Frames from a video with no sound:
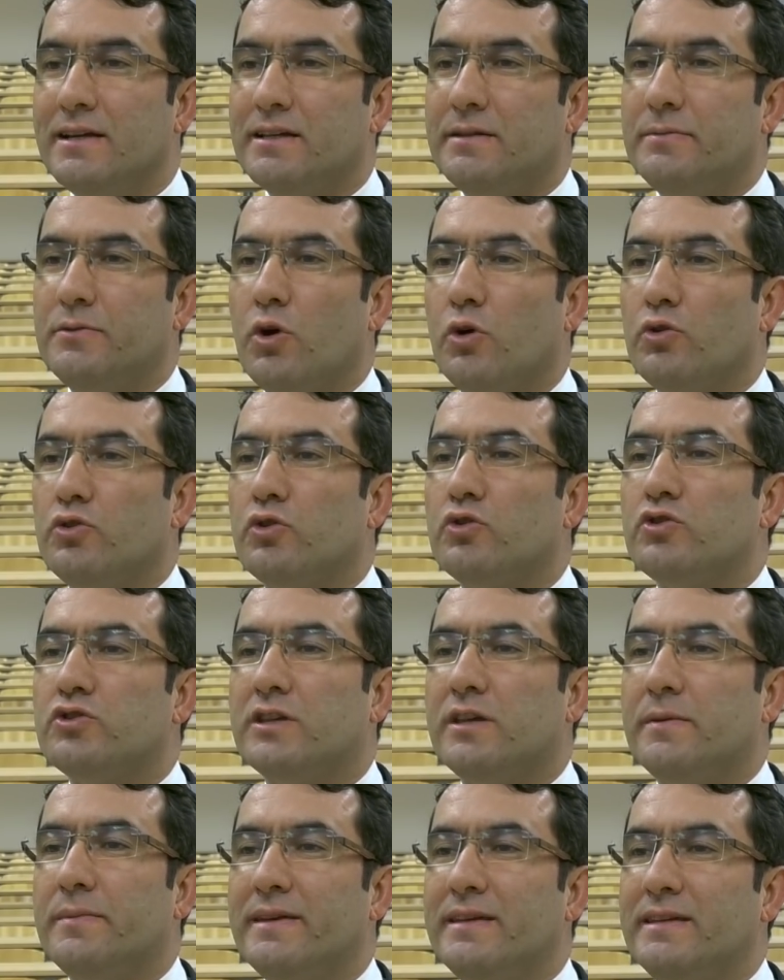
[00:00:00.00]

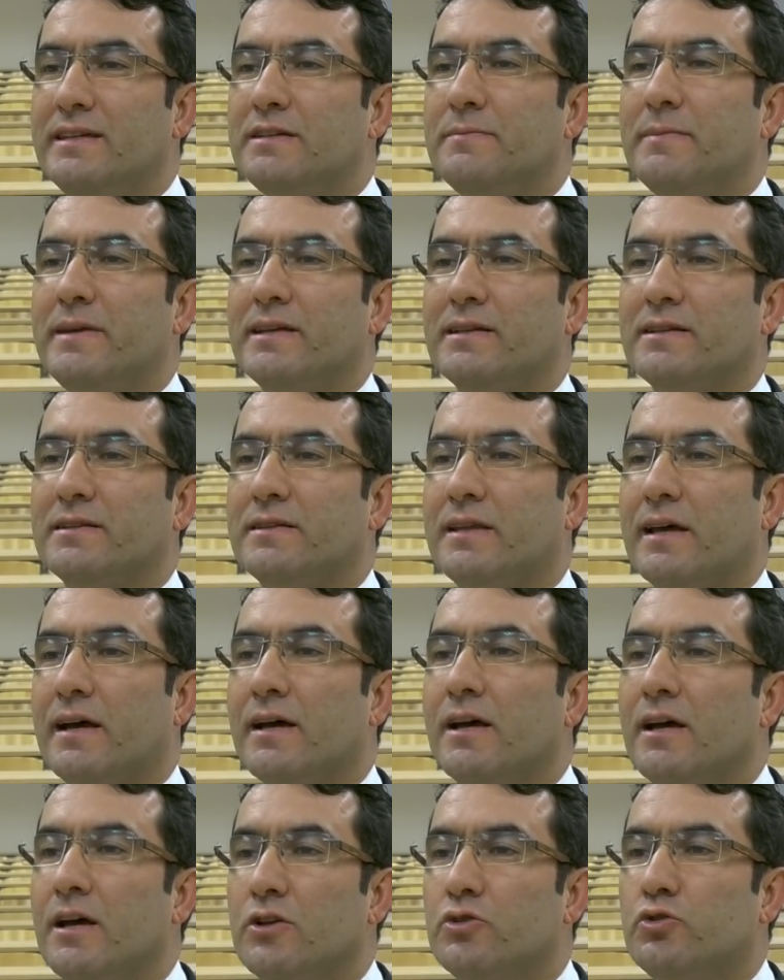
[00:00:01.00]
2019-2020
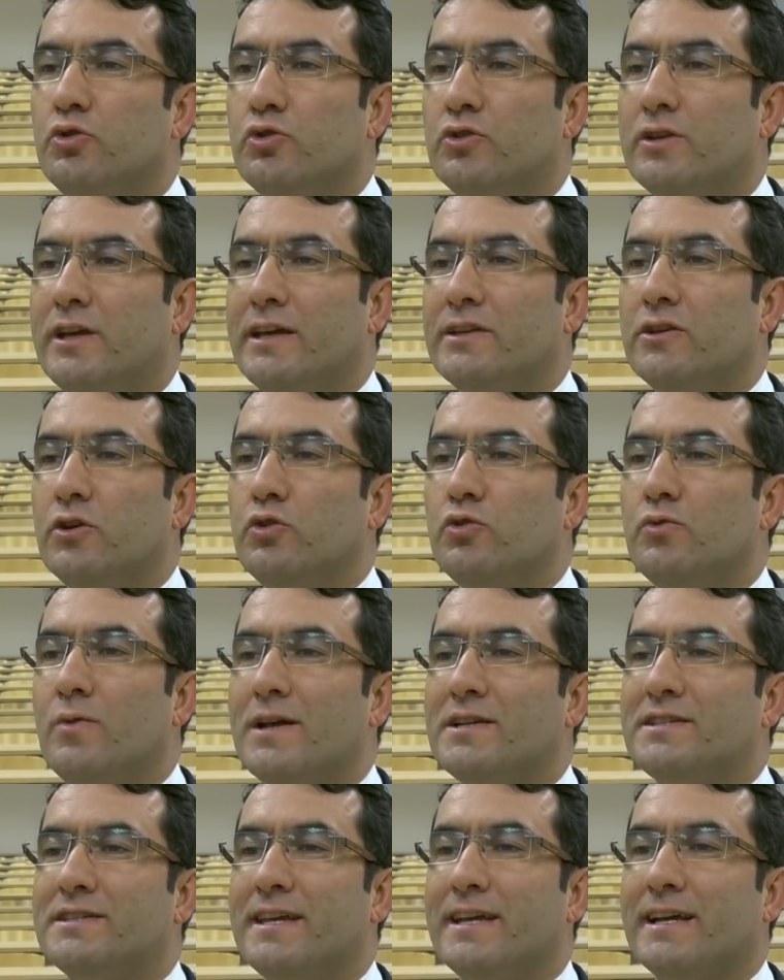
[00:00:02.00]
yılında Türkiye'de
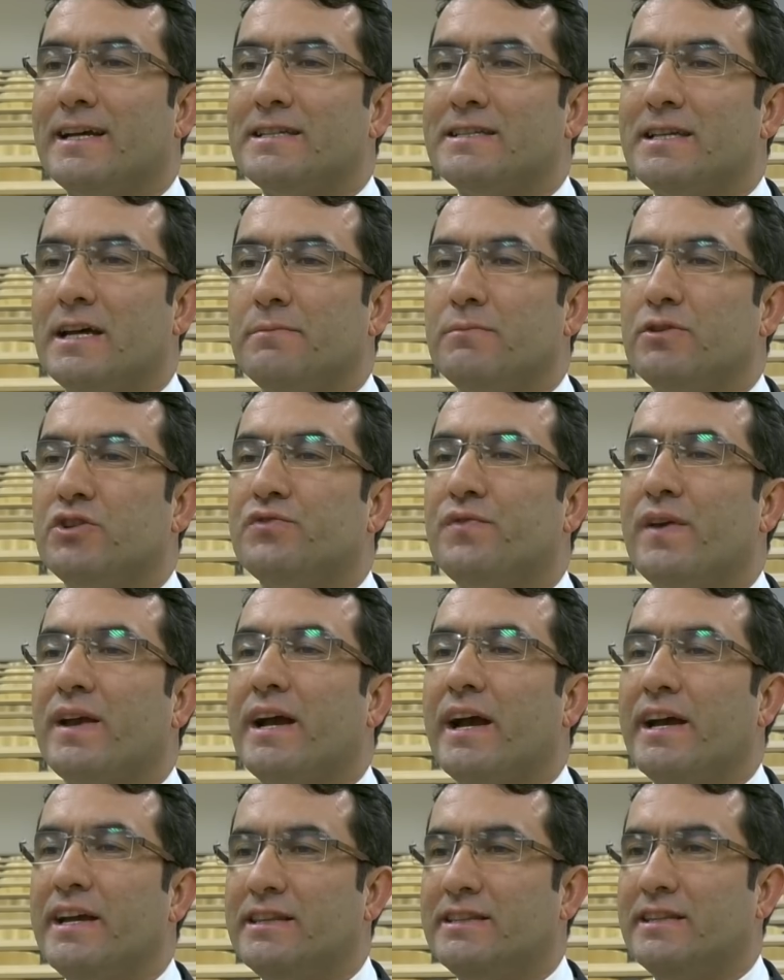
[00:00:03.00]
üniversiteyi kazanmış ve
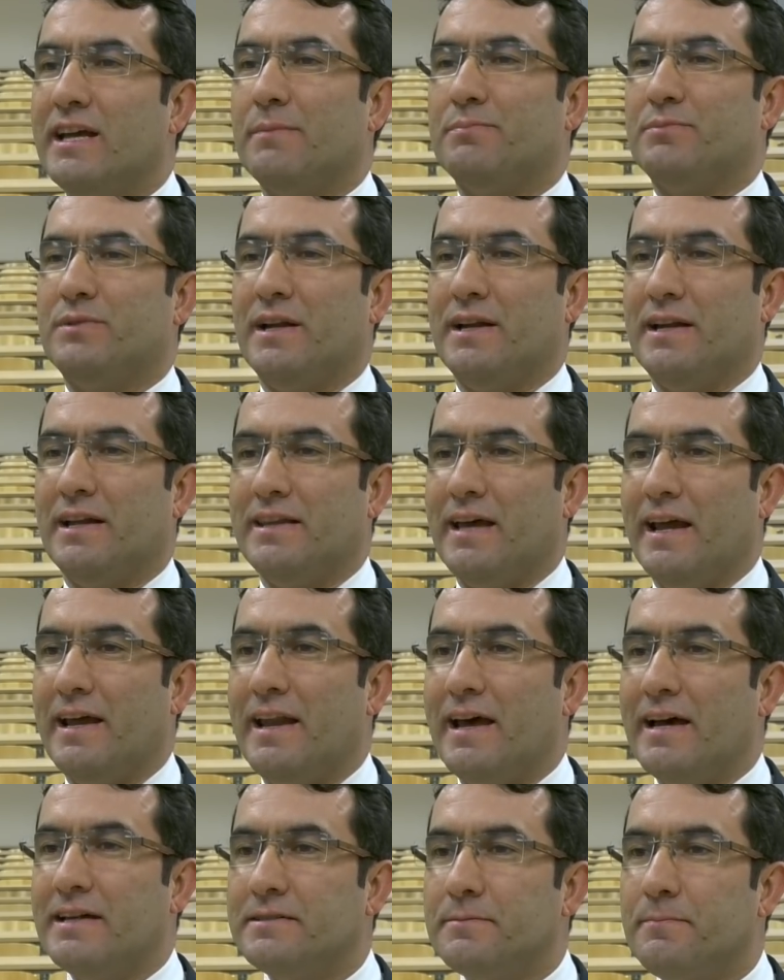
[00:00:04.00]
kayıt yaptıran
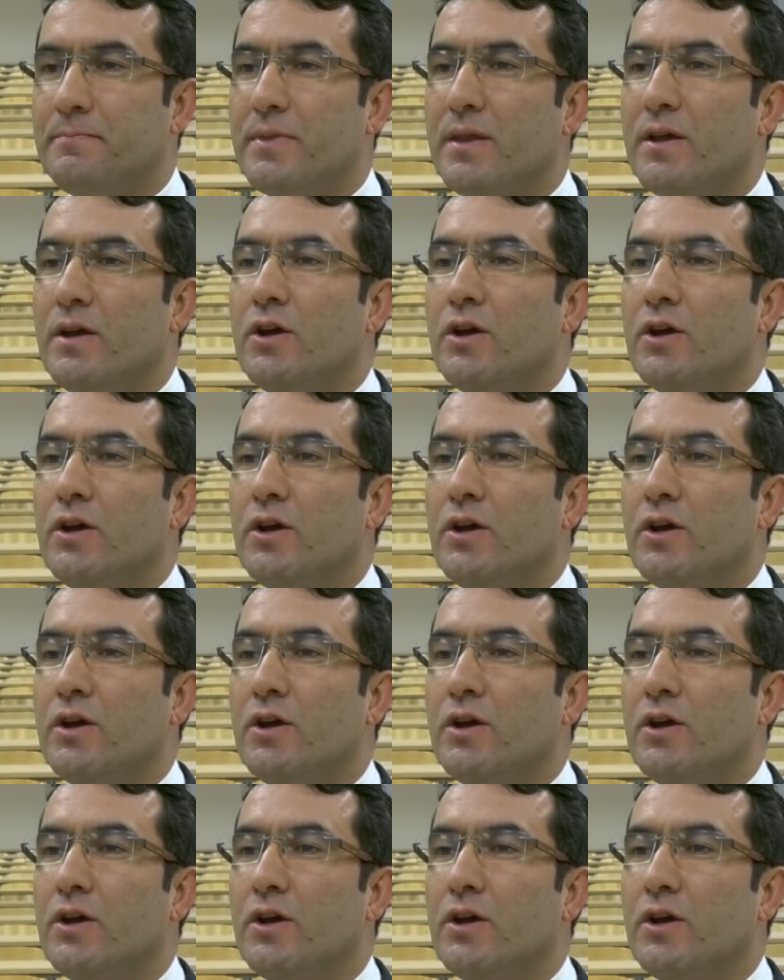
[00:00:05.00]
adaylar